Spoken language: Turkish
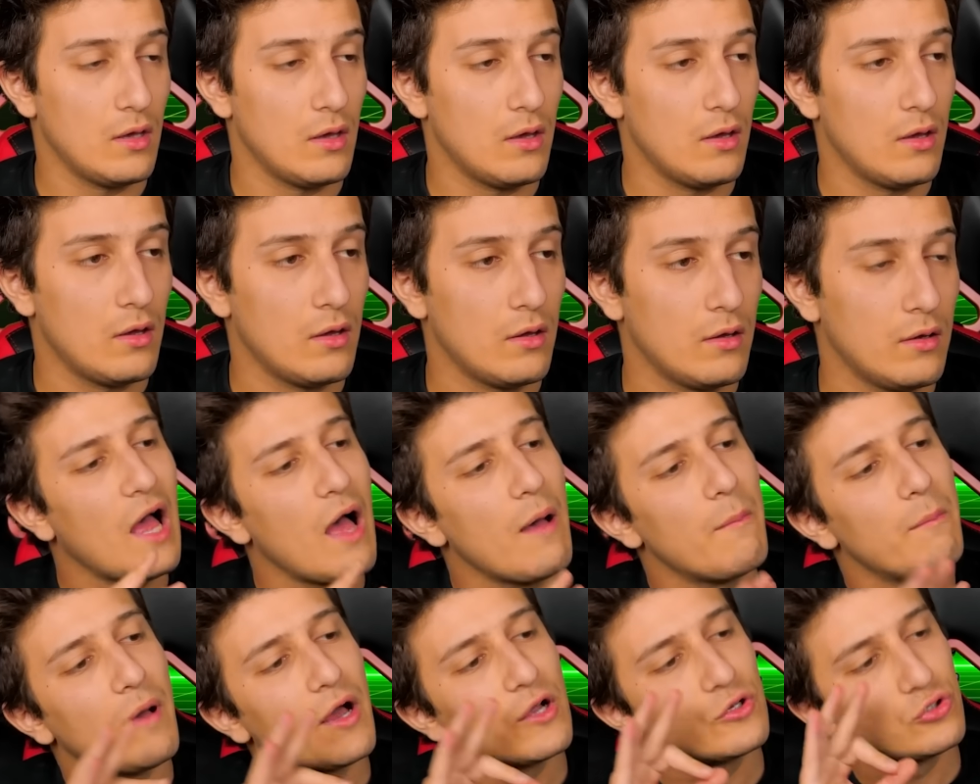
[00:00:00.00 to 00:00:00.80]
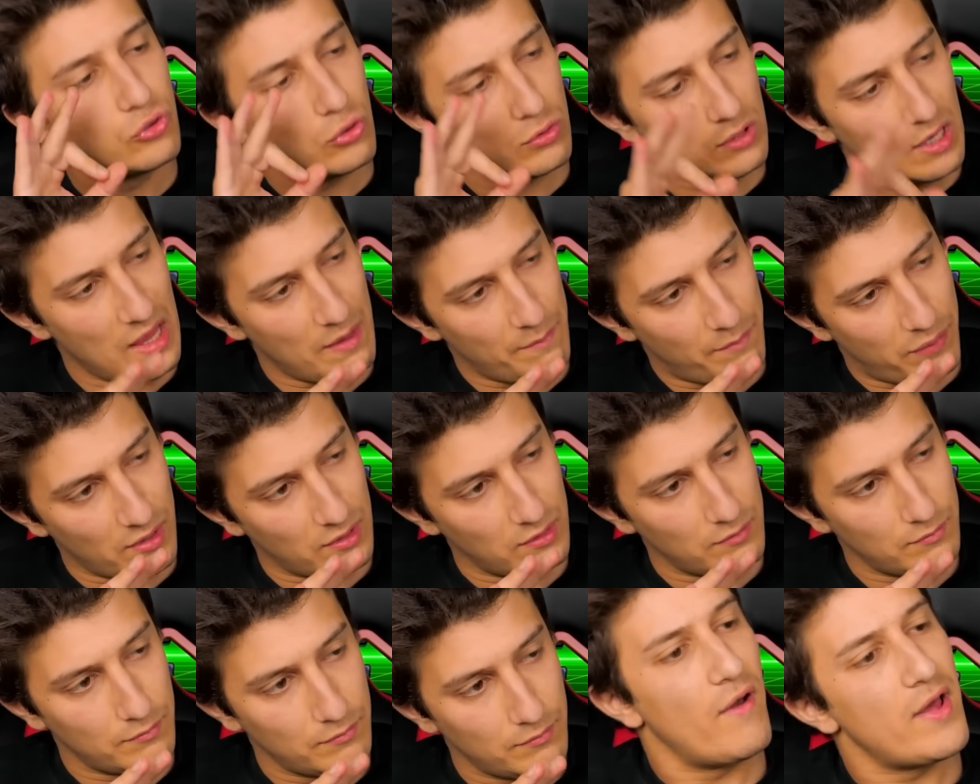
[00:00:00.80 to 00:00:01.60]
ya. Tamam bak şöyle
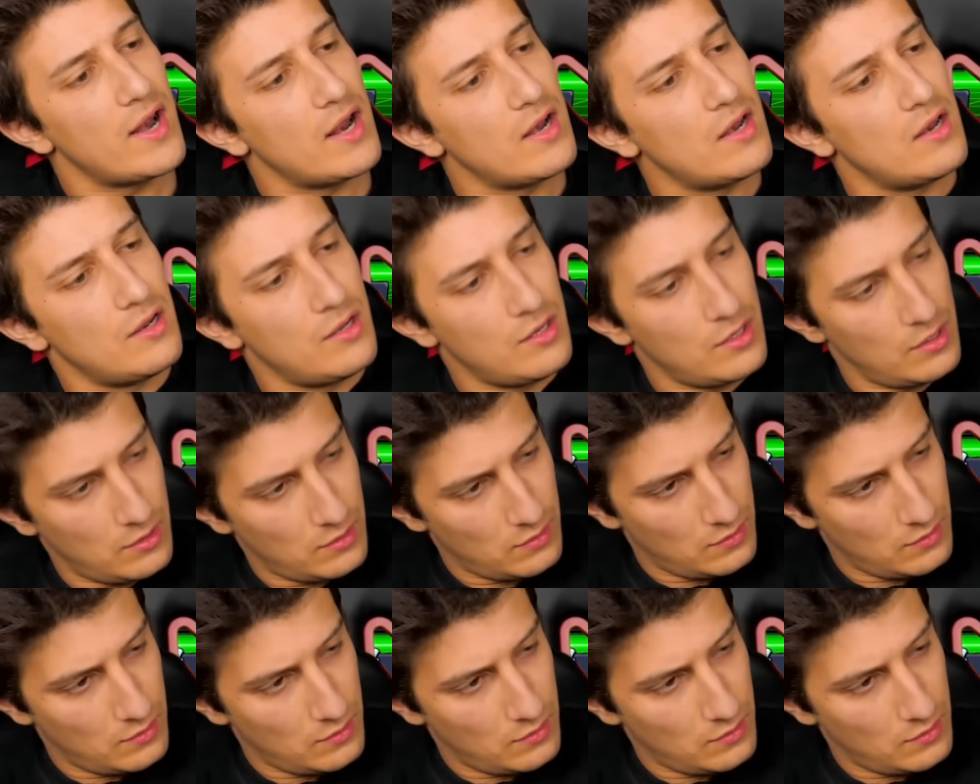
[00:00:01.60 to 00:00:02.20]
yapalım. Ver elini.